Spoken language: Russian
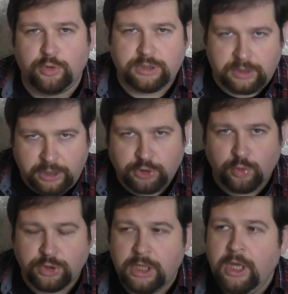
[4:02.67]
то есть
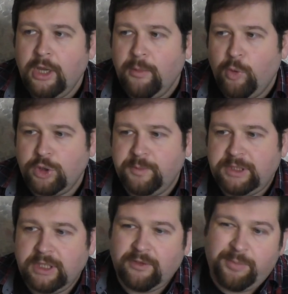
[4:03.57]
ресурс. Может
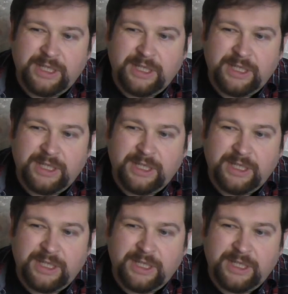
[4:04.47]
быть, это, в